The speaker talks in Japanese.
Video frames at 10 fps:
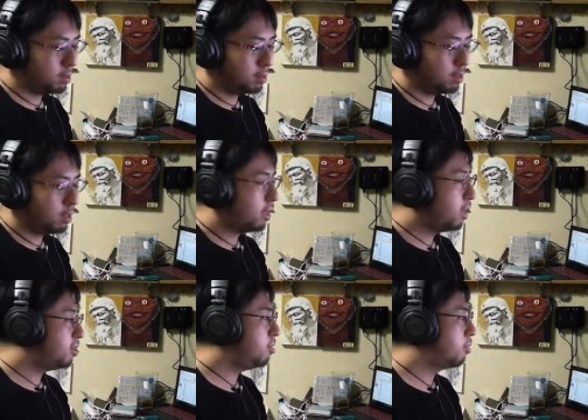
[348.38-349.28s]
いフォロワーさ
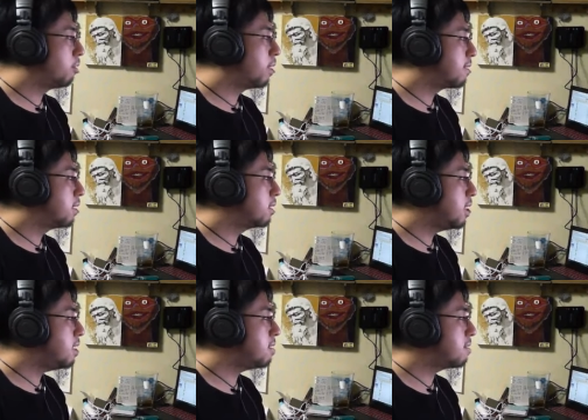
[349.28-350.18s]
ん、ケニーさん、
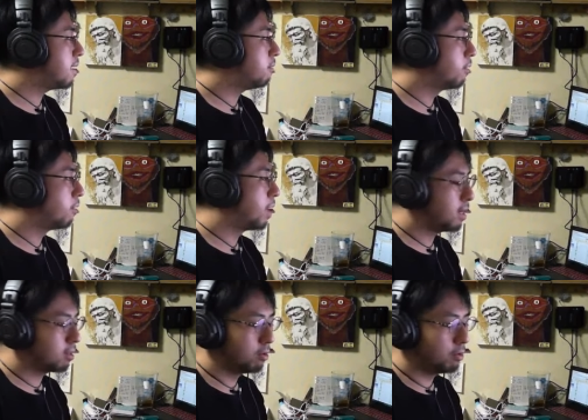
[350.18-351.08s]
フォローありがとう。
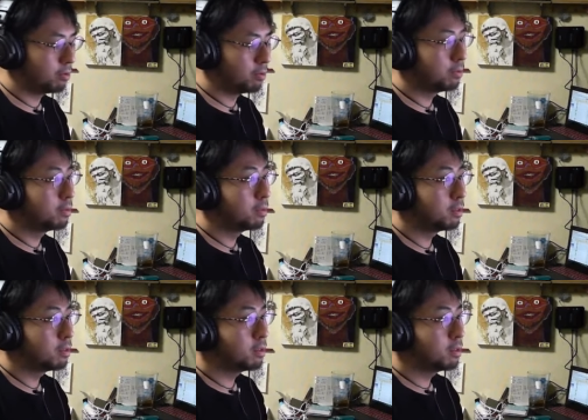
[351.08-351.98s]

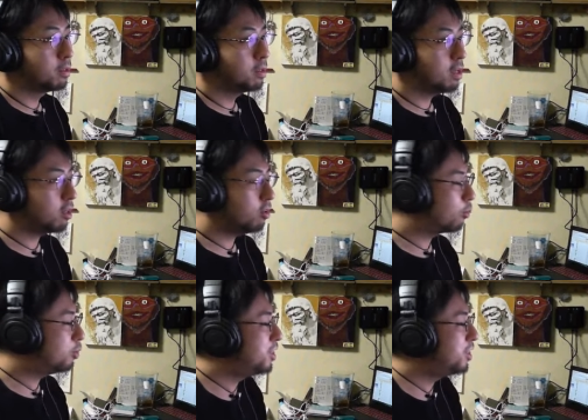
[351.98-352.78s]
160キロ